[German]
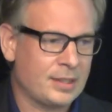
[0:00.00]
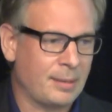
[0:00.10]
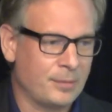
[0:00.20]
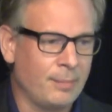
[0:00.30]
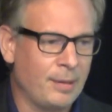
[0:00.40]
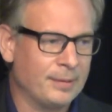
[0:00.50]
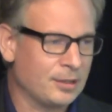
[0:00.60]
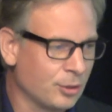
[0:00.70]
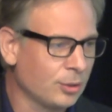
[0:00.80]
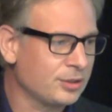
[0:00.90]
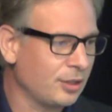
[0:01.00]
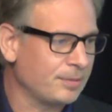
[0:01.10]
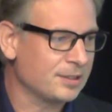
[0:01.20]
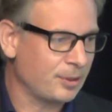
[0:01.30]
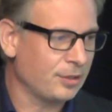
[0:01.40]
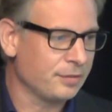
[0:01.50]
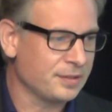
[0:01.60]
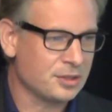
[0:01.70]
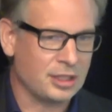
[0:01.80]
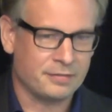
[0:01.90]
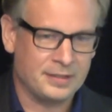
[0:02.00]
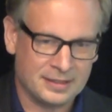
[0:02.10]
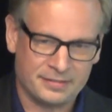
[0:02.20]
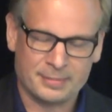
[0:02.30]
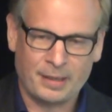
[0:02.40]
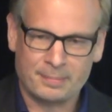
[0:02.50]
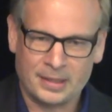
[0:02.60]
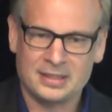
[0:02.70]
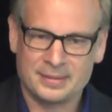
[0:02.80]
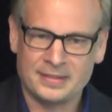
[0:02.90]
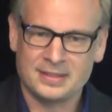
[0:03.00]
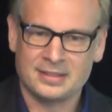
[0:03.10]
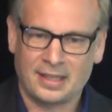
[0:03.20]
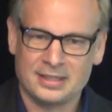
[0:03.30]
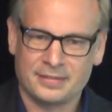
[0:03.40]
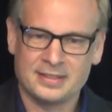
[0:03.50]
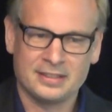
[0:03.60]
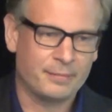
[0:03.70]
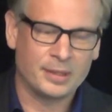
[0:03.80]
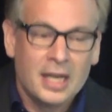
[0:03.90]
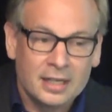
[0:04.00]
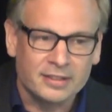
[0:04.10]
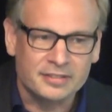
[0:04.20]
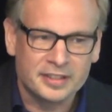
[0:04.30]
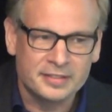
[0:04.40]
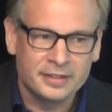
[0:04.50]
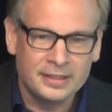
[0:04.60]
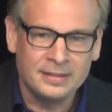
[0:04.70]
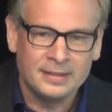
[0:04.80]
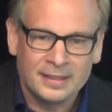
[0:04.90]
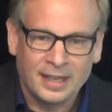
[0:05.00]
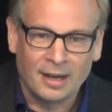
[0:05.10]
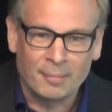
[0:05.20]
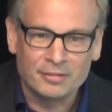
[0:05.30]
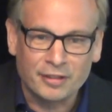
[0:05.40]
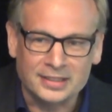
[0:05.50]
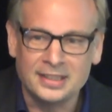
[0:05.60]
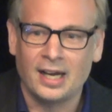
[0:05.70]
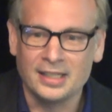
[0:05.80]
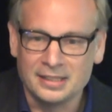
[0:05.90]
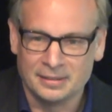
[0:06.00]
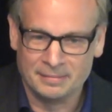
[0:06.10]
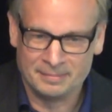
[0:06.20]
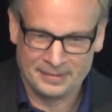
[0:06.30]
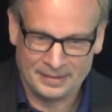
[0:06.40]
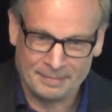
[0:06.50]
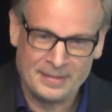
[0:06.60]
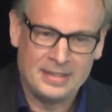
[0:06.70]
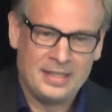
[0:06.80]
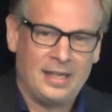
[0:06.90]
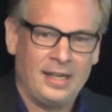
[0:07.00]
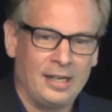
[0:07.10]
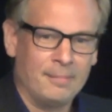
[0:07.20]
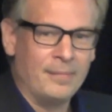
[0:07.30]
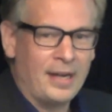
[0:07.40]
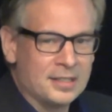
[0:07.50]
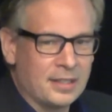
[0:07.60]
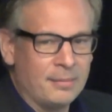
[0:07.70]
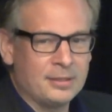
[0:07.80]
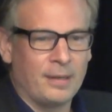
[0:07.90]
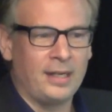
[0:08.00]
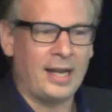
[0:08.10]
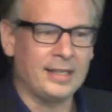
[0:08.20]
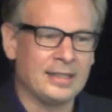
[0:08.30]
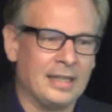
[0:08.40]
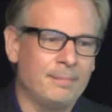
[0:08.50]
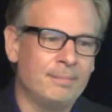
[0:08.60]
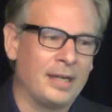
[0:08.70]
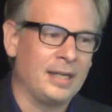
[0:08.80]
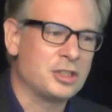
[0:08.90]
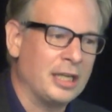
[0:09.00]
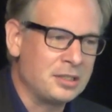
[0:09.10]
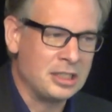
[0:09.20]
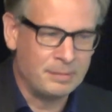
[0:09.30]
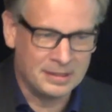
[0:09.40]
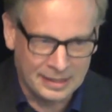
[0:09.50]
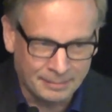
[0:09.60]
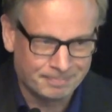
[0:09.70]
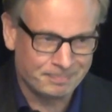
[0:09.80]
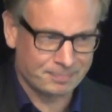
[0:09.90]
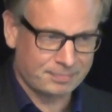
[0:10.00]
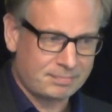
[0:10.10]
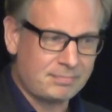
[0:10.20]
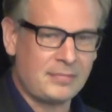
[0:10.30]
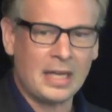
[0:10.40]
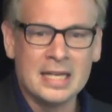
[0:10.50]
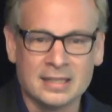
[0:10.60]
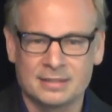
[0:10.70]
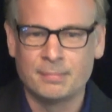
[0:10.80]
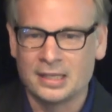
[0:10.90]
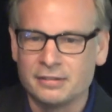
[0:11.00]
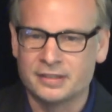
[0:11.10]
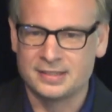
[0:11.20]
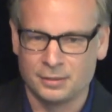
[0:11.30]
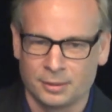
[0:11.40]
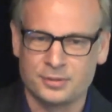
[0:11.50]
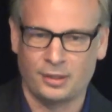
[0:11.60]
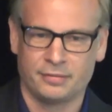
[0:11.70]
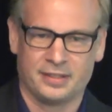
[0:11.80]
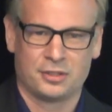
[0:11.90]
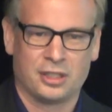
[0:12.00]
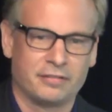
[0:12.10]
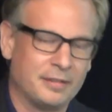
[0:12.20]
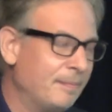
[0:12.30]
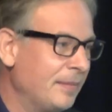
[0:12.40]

Ich habe nochmal geguckt, ob das Pseudowissenschaft ist. Was macht man in 2023, wenn man irgendwas wissen will? Ja, man fragt die AI. Ähm, also habe ich mal eingegeben bei ChatGPT, ist Manifestierung Pseudowissenschaft?